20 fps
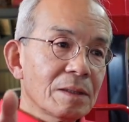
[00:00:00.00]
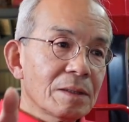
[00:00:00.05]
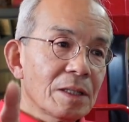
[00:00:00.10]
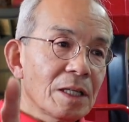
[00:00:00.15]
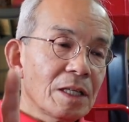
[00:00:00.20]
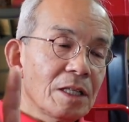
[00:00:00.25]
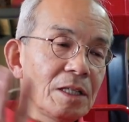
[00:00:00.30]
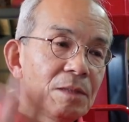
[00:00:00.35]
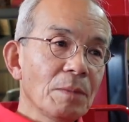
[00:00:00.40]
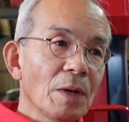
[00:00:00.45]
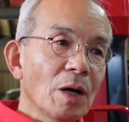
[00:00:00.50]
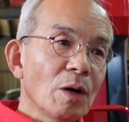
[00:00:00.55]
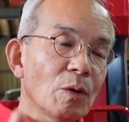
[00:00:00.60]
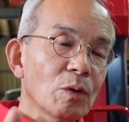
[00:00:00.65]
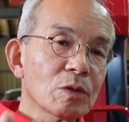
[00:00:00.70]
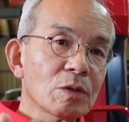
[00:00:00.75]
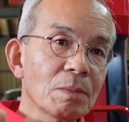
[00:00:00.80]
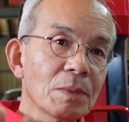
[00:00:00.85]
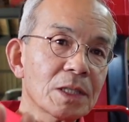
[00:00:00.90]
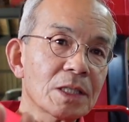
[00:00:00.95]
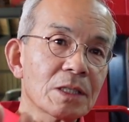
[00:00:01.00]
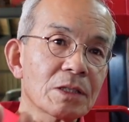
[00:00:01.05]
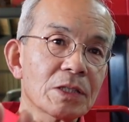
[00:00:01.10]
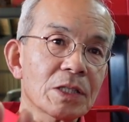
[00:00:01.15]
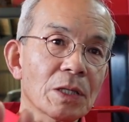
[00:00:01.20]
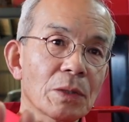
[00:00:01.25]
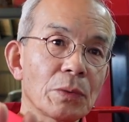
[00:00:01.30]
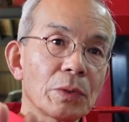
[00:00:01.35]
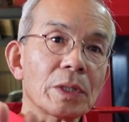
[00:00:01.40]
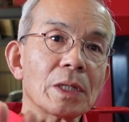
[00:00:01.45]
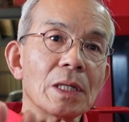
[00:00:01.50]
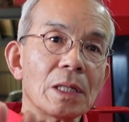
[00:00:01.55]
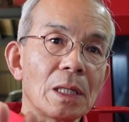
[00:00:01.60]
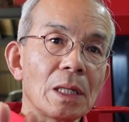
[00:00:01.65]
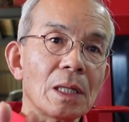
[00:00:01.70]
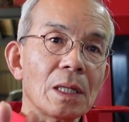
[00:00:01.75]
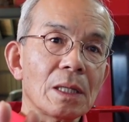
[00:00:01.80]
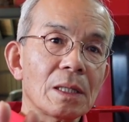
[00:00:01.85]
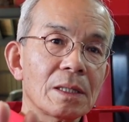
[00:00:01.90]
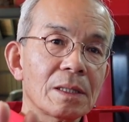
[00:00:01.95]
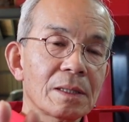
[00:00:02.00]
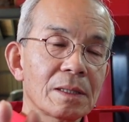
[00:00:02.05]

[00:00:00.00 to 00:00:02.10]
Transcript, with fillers: で、今オートマチック車多いから